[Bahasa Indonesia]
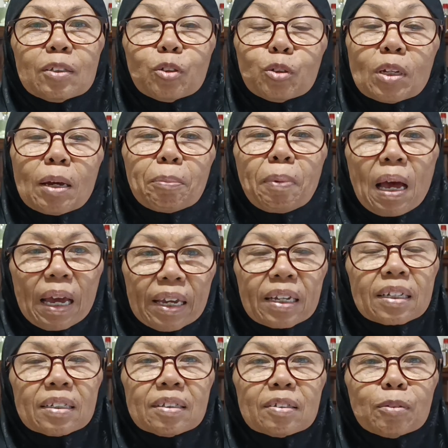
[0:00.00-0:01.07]
sudah
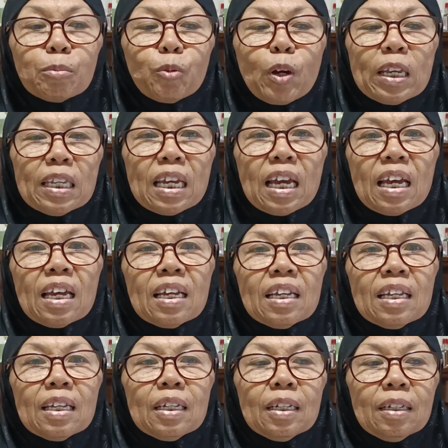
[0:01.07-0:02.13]
baik semuanya
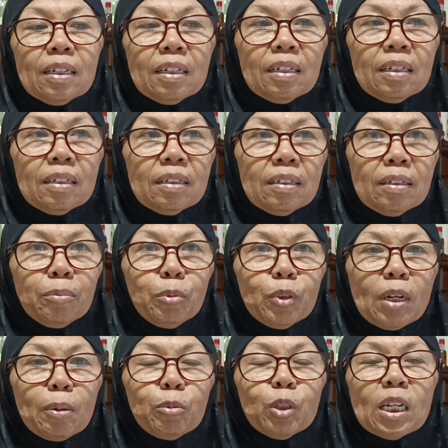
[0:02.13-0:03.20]
e,
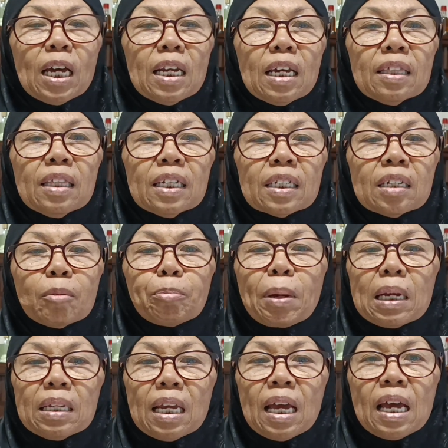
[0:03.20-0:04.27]
mudah-mudahan nanti
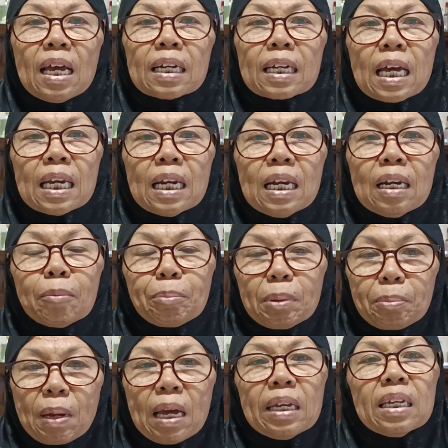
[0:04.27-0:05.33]
kedepannya akan lebih
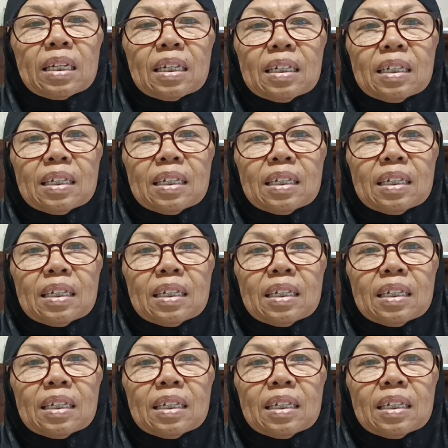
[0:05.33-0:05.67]
baik